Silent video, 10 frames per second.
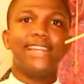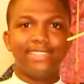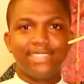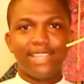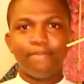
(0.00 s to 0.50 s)

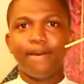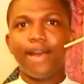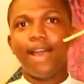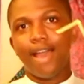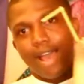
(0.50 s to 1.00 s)
N'hésitez
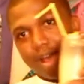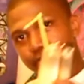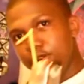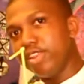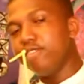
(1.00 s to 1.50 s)
pas, à
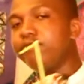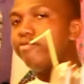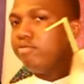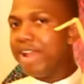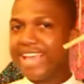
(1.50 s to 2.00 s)

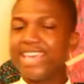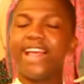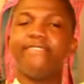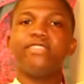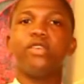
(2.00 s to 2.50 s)
abonnez-vous, likez
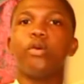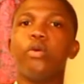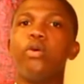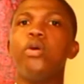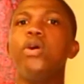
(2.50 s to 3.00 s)
la vidéo,